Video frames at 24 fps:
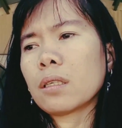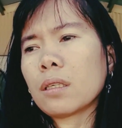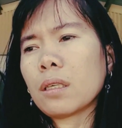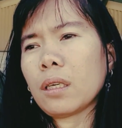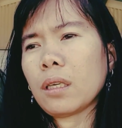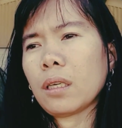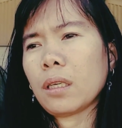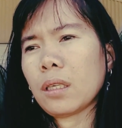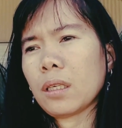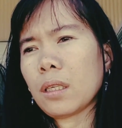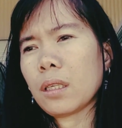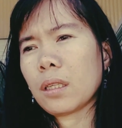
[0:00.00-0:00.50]

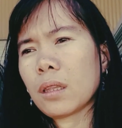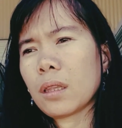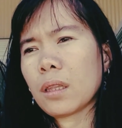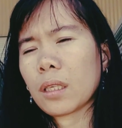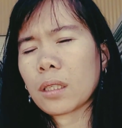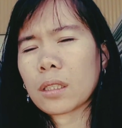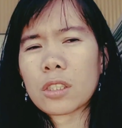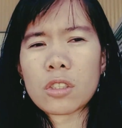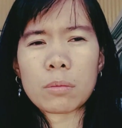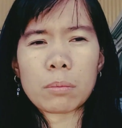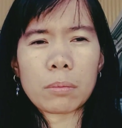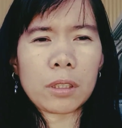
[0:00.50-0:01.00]
and
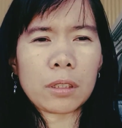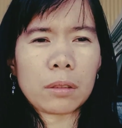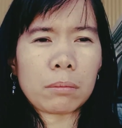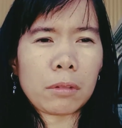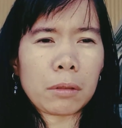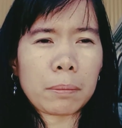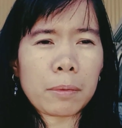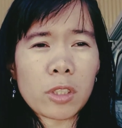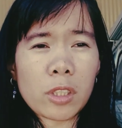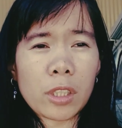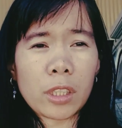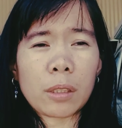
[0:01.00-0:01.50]
next month
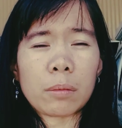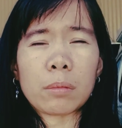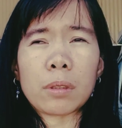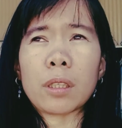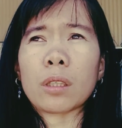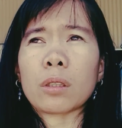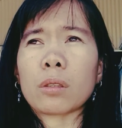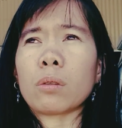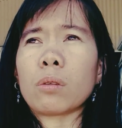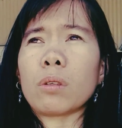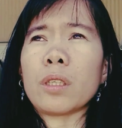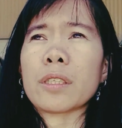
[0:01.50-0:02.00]
magpa-check up
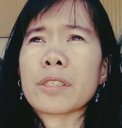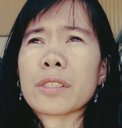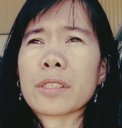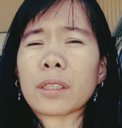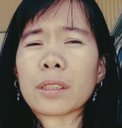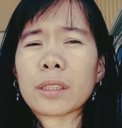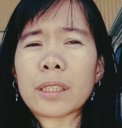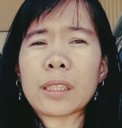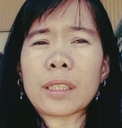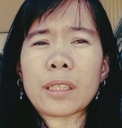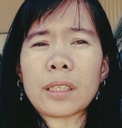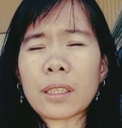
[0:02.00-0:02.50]
din ako ulit
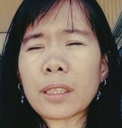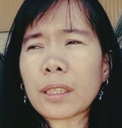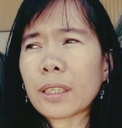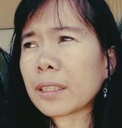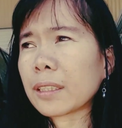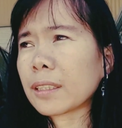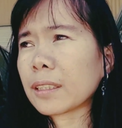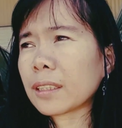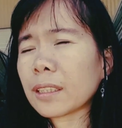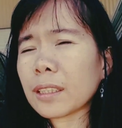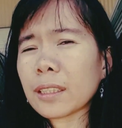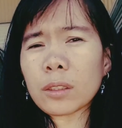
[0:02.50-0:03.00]
sa aking
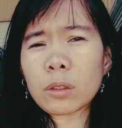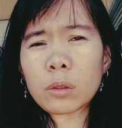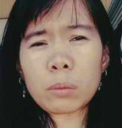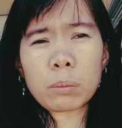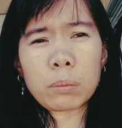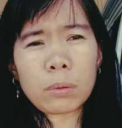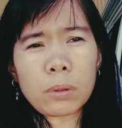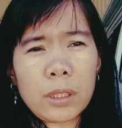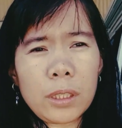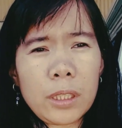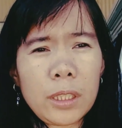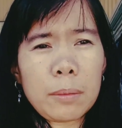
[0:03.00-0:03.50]
heart and
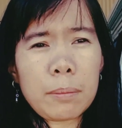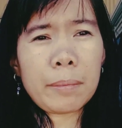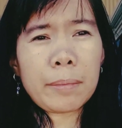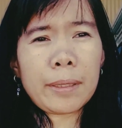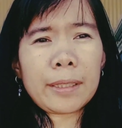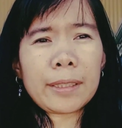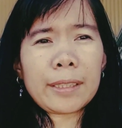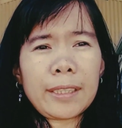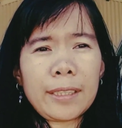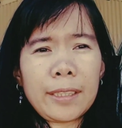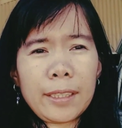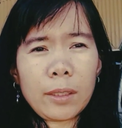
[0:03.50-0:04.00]
hopefully
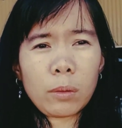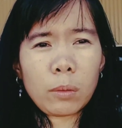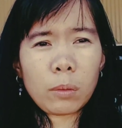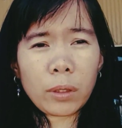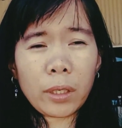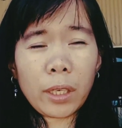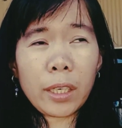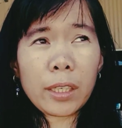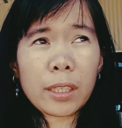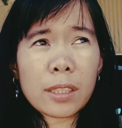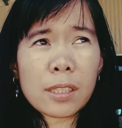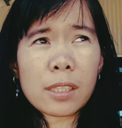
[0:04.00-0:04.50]
nagiging
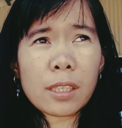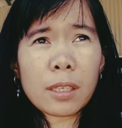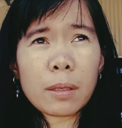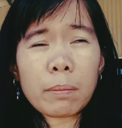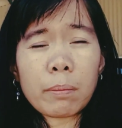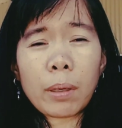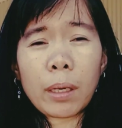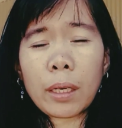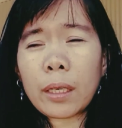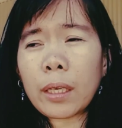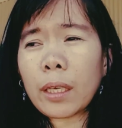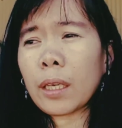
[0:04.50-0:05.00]
okay kasi
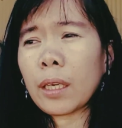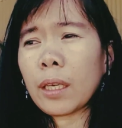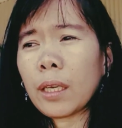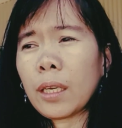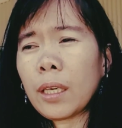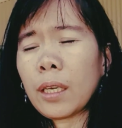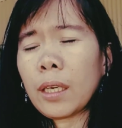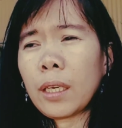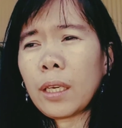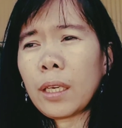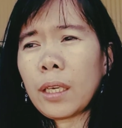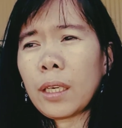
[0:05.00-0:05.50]
may
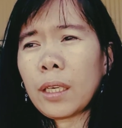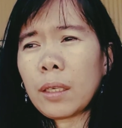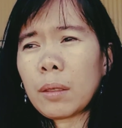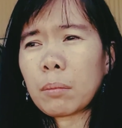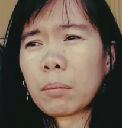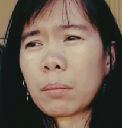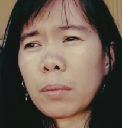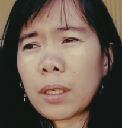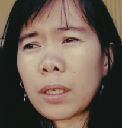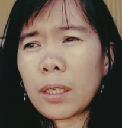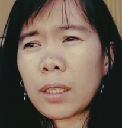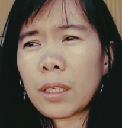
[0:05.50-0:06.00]

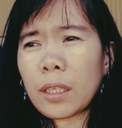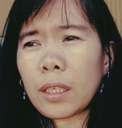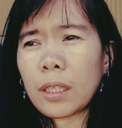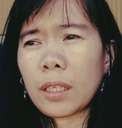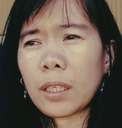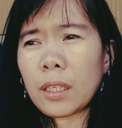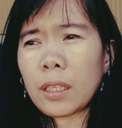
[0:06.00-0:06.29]
may